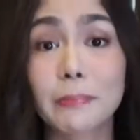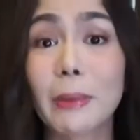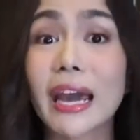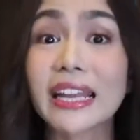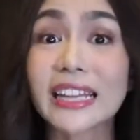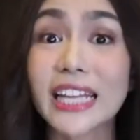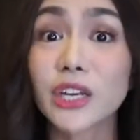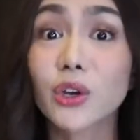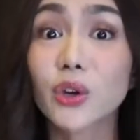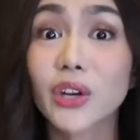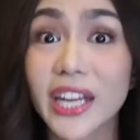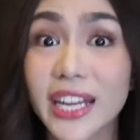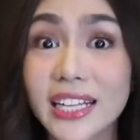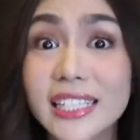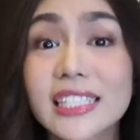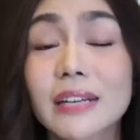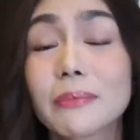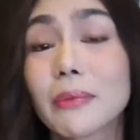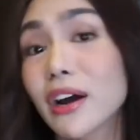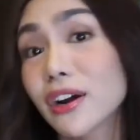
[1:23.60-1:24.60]
ipakita nyo rin
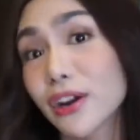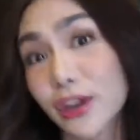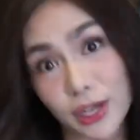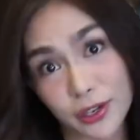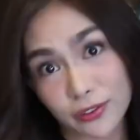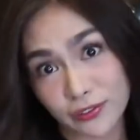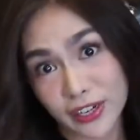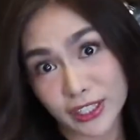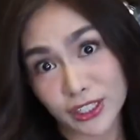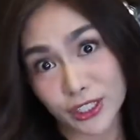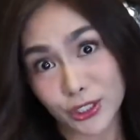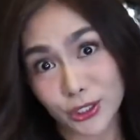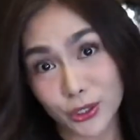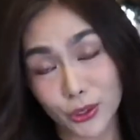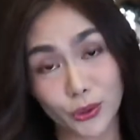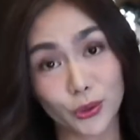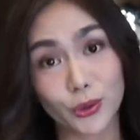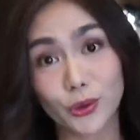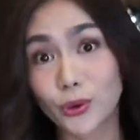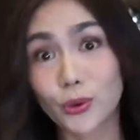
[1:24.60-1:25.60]
sa mga girlfriends
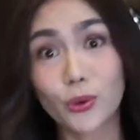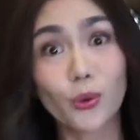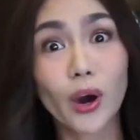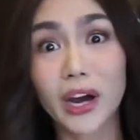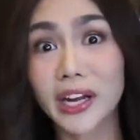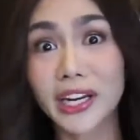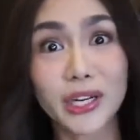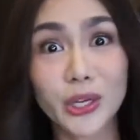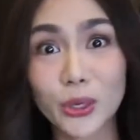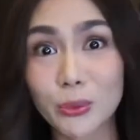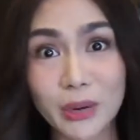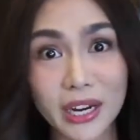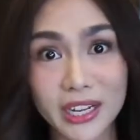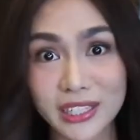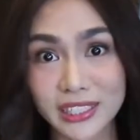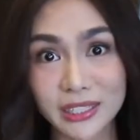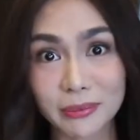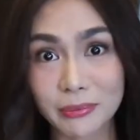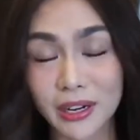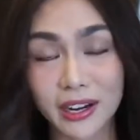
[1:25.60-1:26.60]
nyo, kung kanino
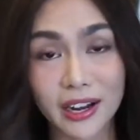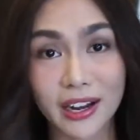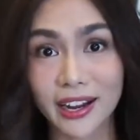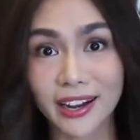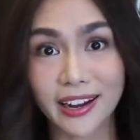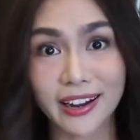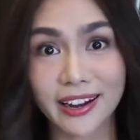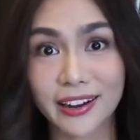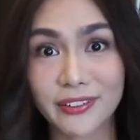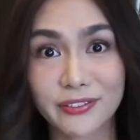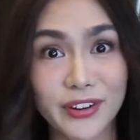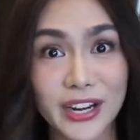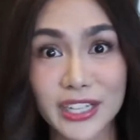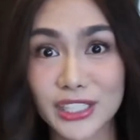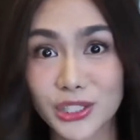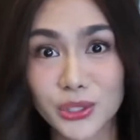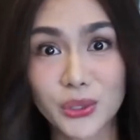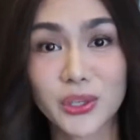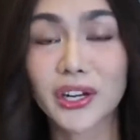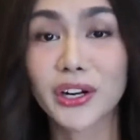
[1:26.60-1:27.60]
man sa mga
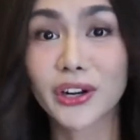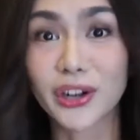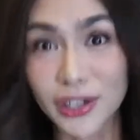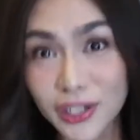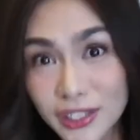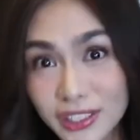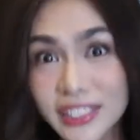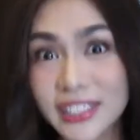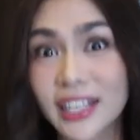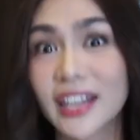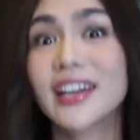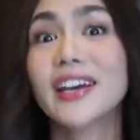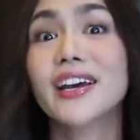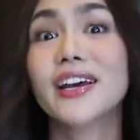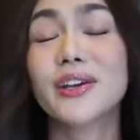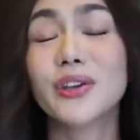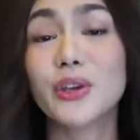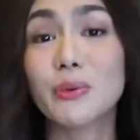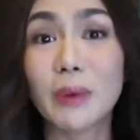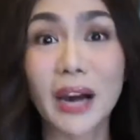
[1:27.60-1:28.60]
friends nyo na girls,
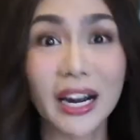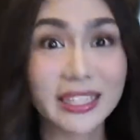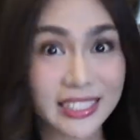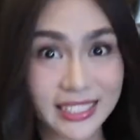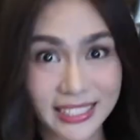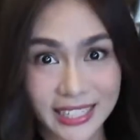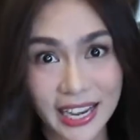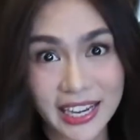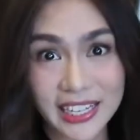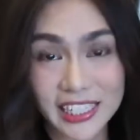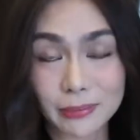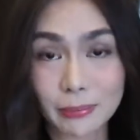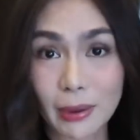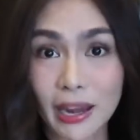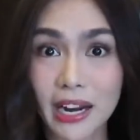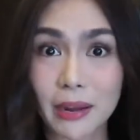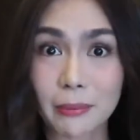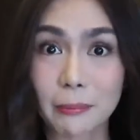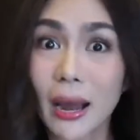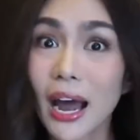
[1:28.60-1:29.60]
yung mga designs
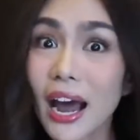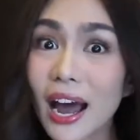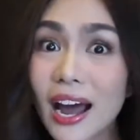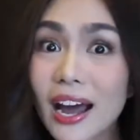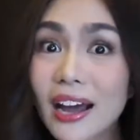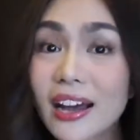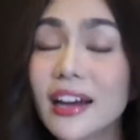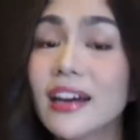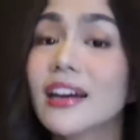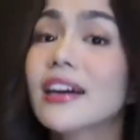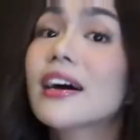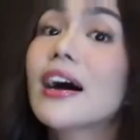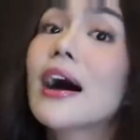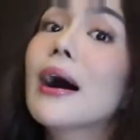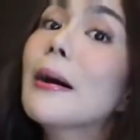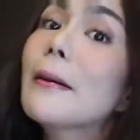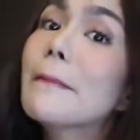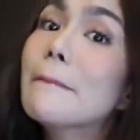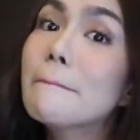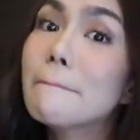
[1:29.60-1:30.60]
para bag,
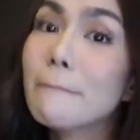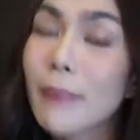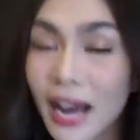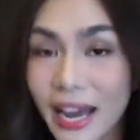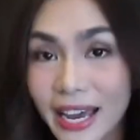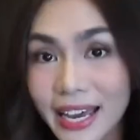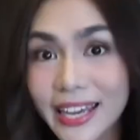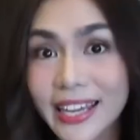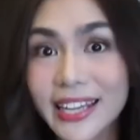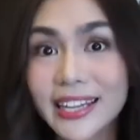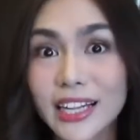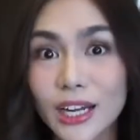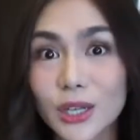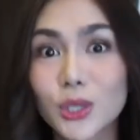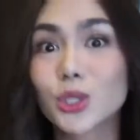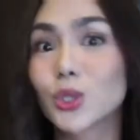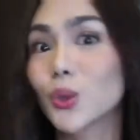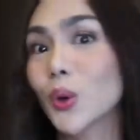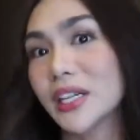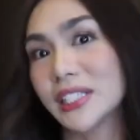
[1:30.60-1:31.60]
may
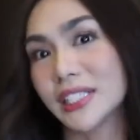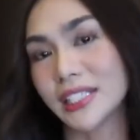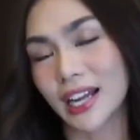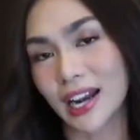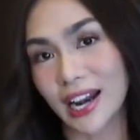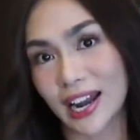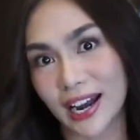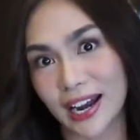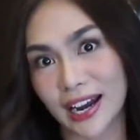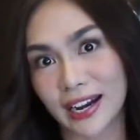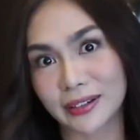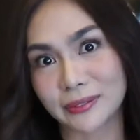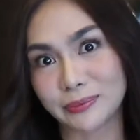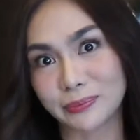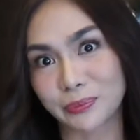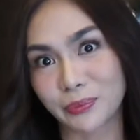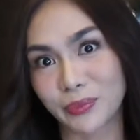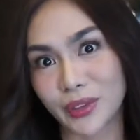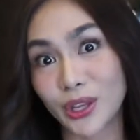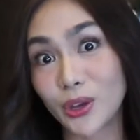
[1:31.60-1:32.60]
nagustuhan sila,
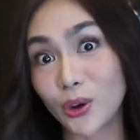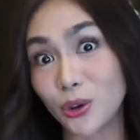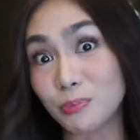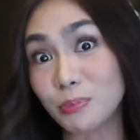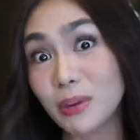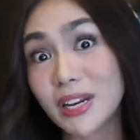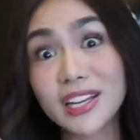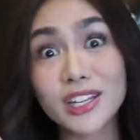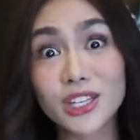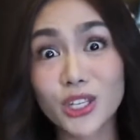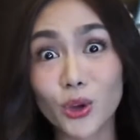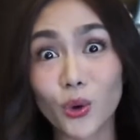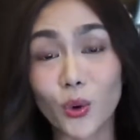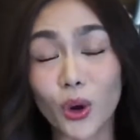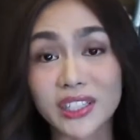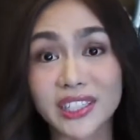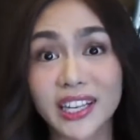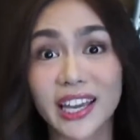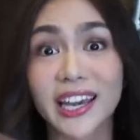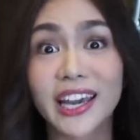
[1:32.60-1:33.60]
yun, bilhin nyo.
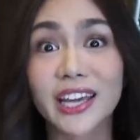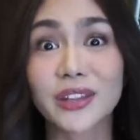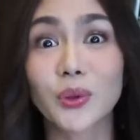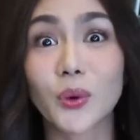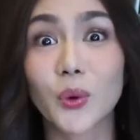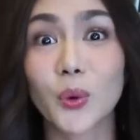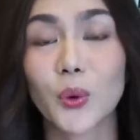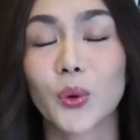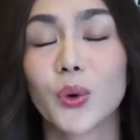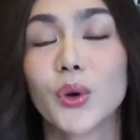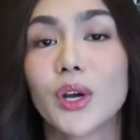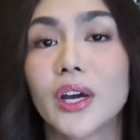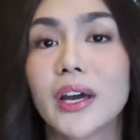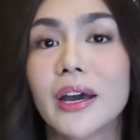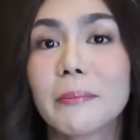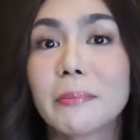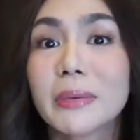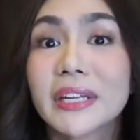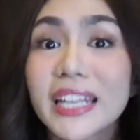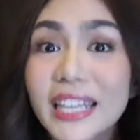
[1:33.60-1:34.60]
Kasi ito,
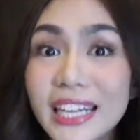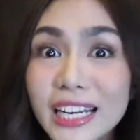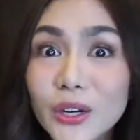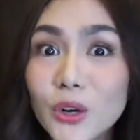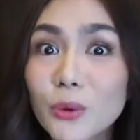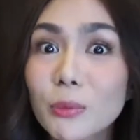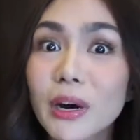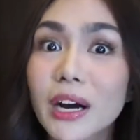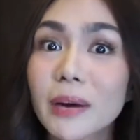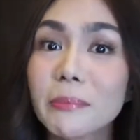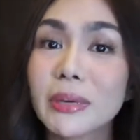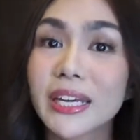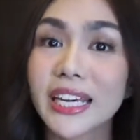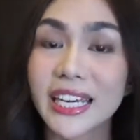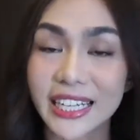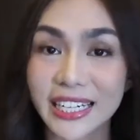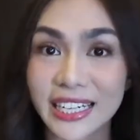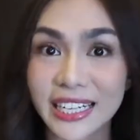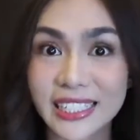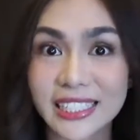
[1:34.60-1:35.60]
pinili ko mga
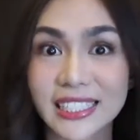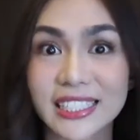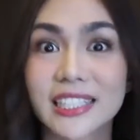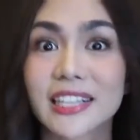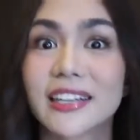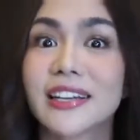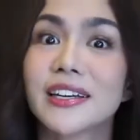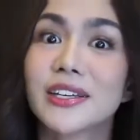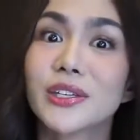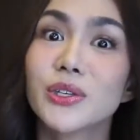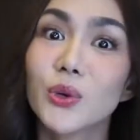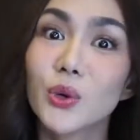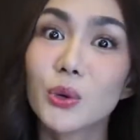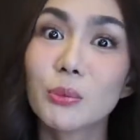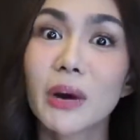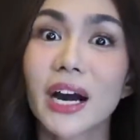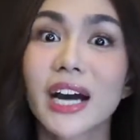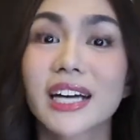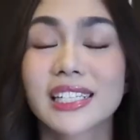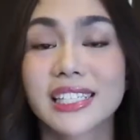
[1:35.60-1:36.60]
bikinis, yung
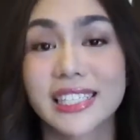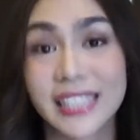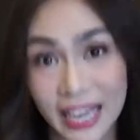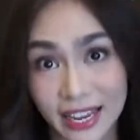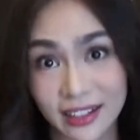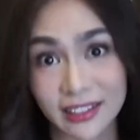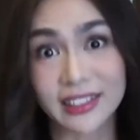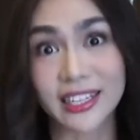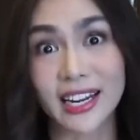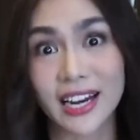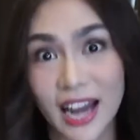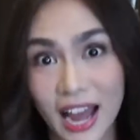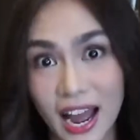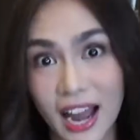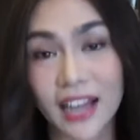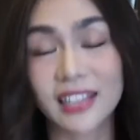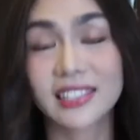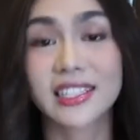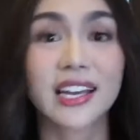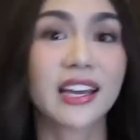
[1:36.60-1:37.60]
mga sale nila.
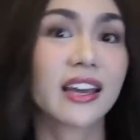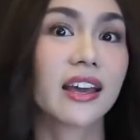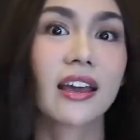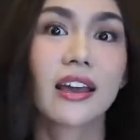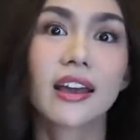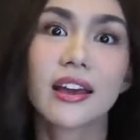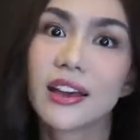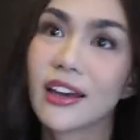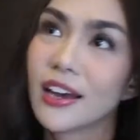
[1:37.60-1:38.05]
Kasi